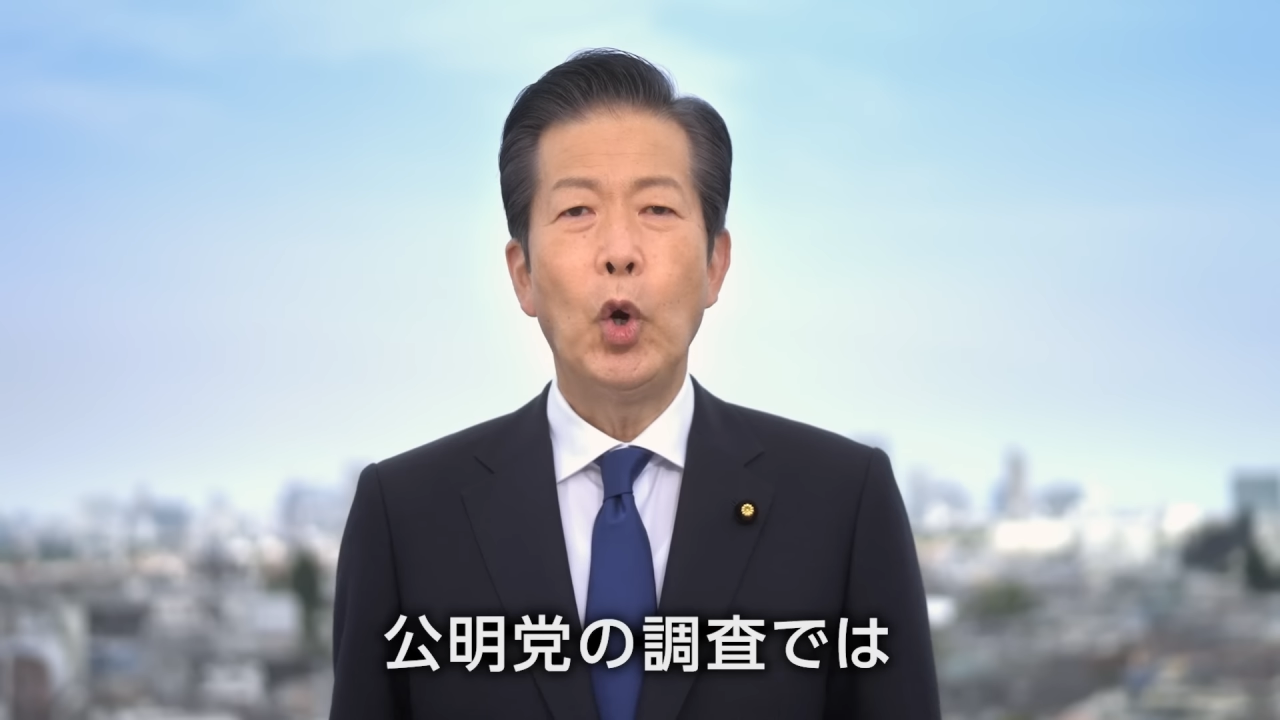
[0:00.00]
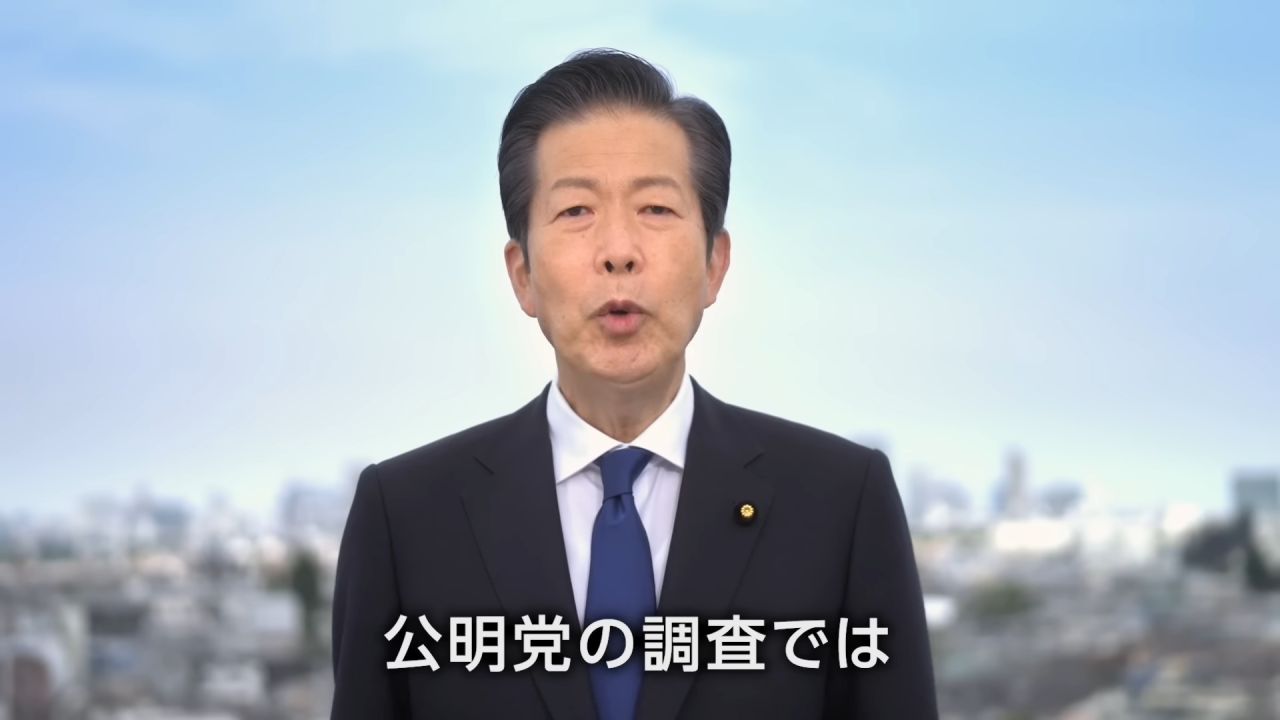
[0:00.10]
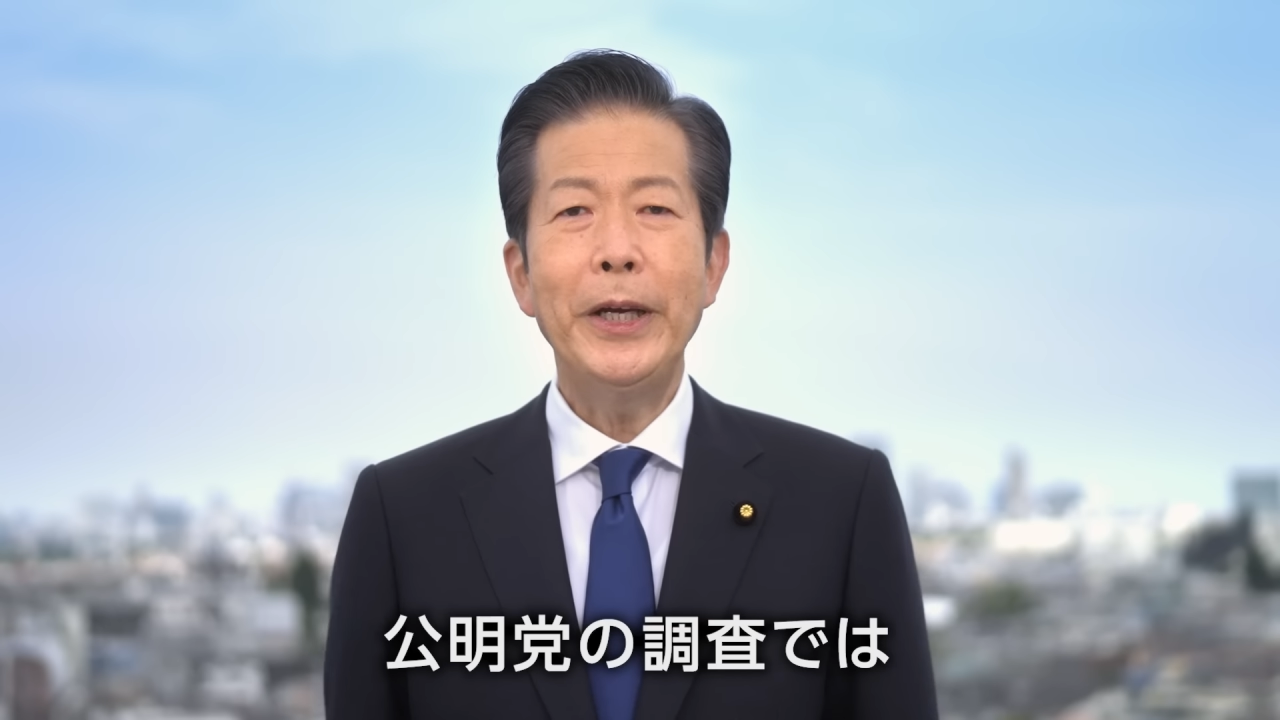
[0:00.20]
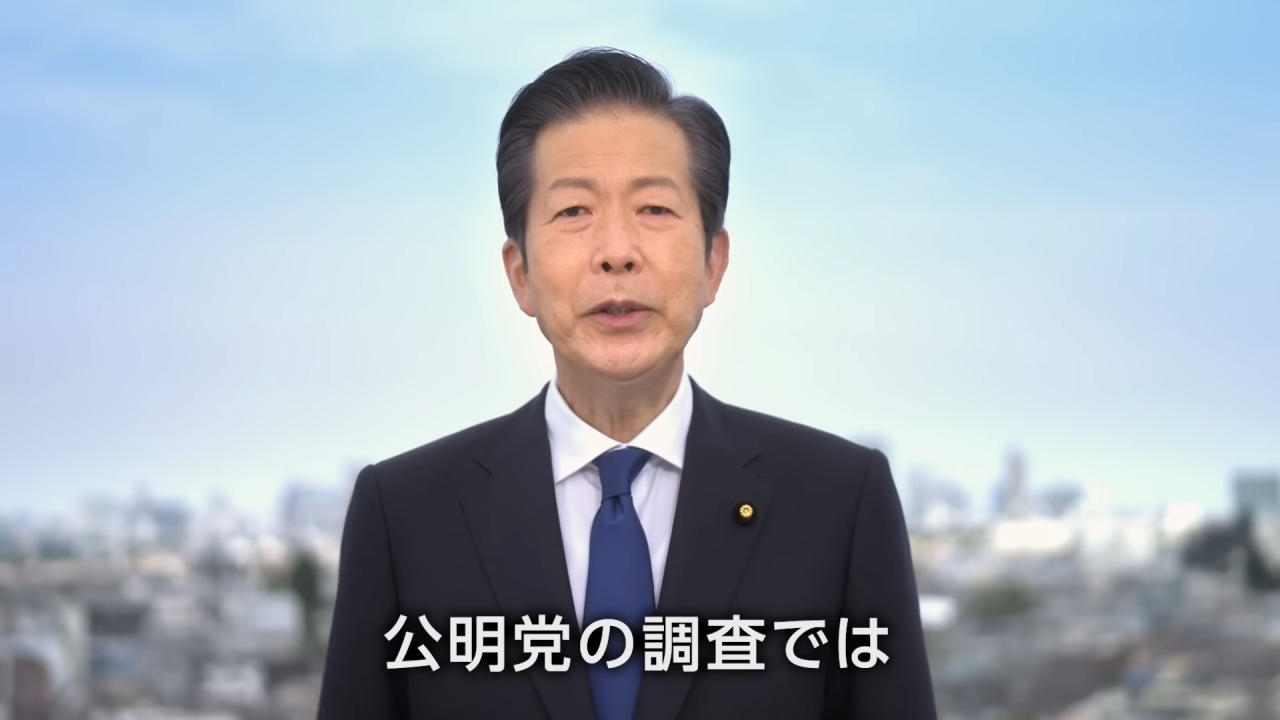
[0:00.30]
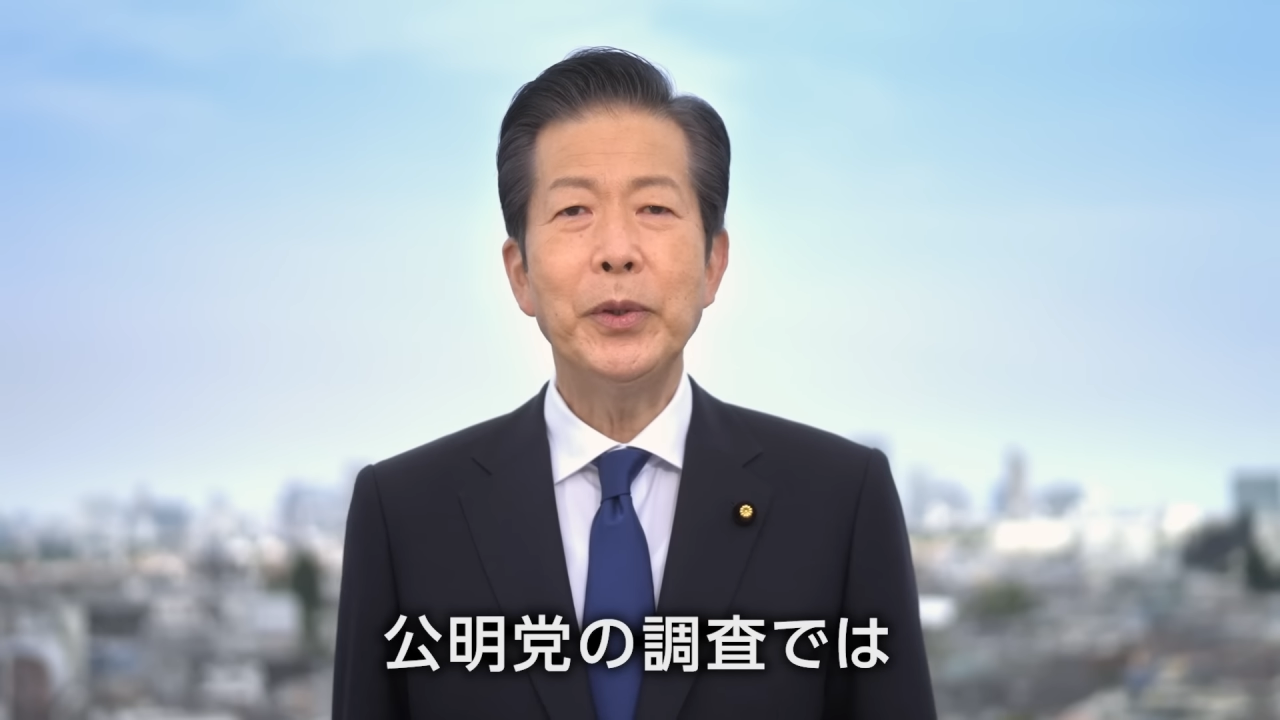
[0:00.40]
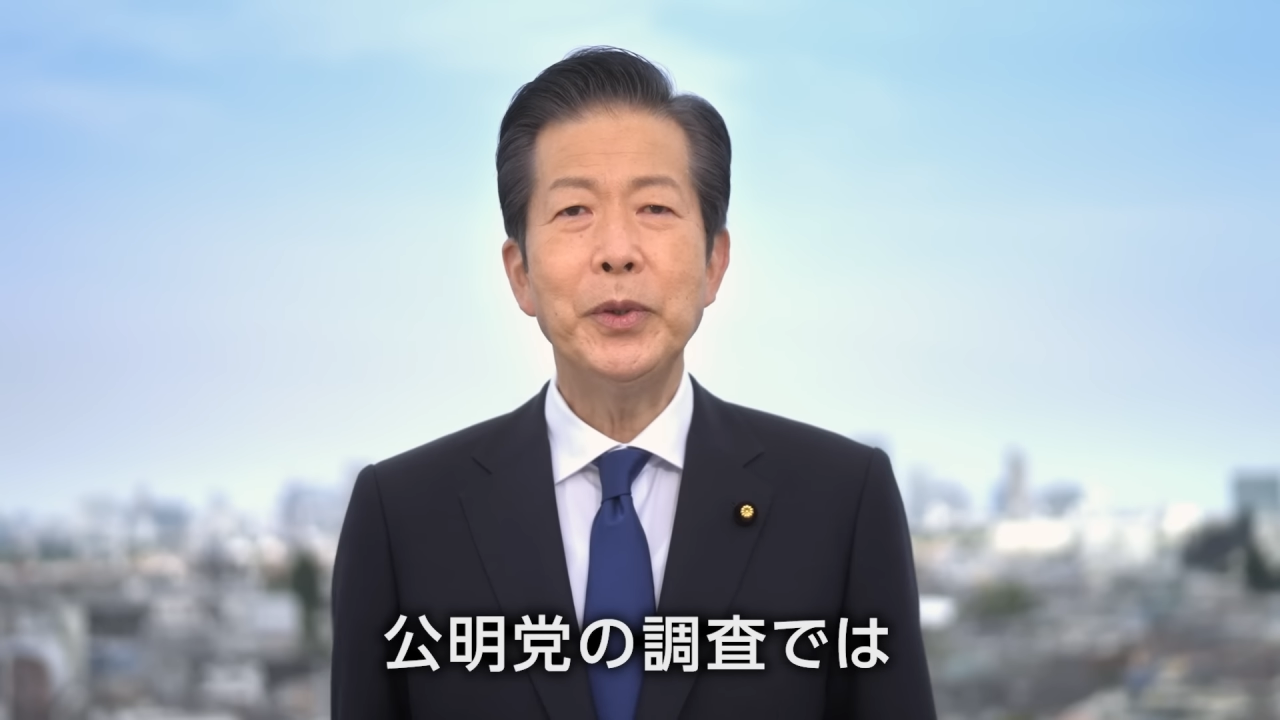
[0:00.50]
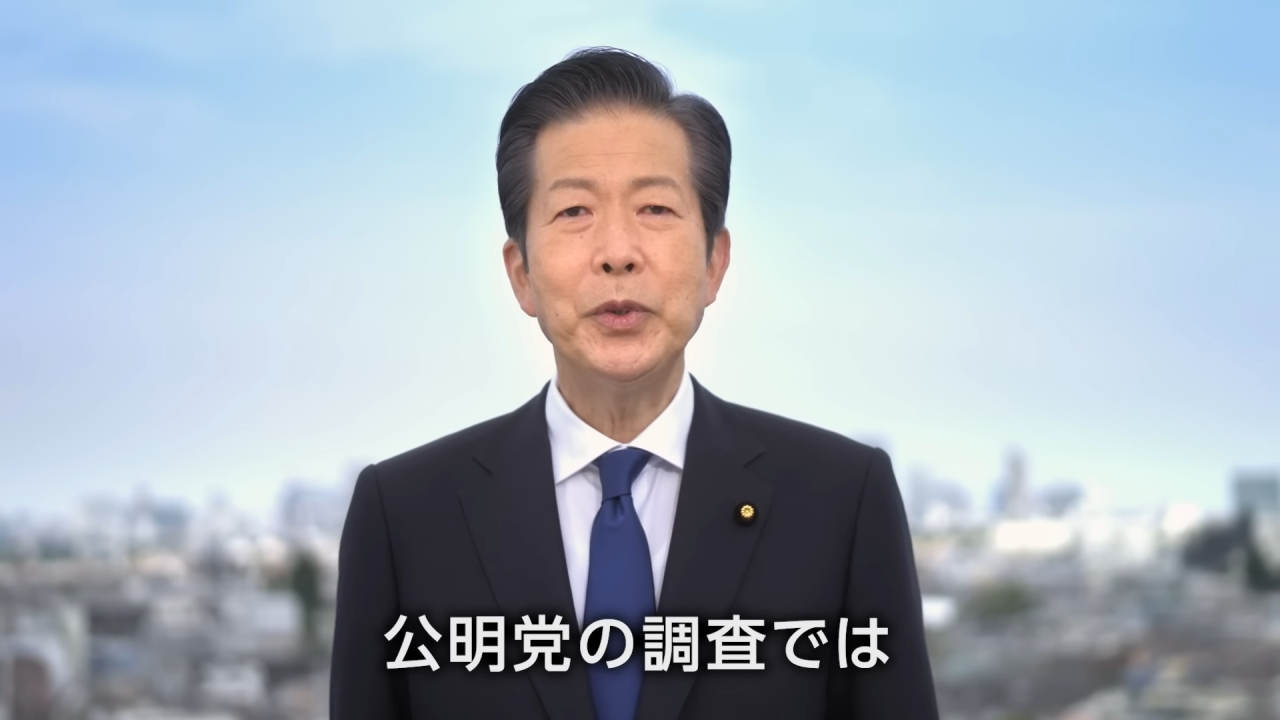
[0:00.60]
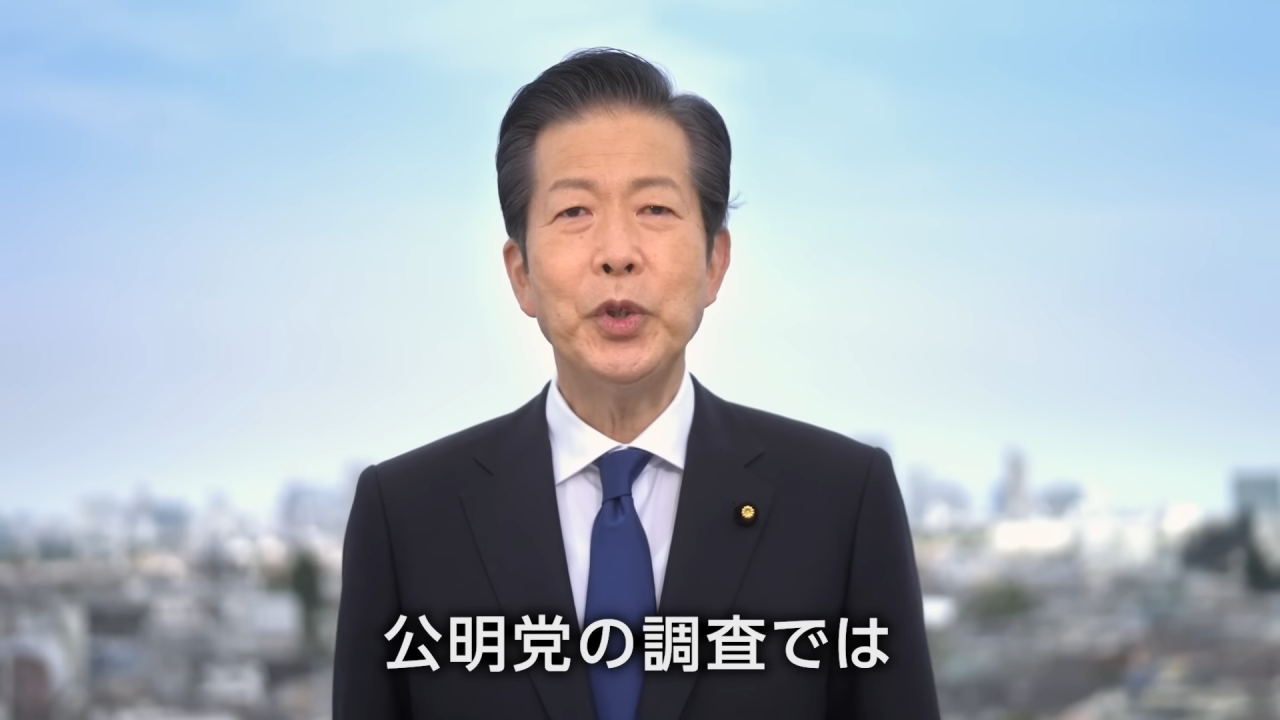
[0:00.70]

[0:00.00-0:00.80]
公明党の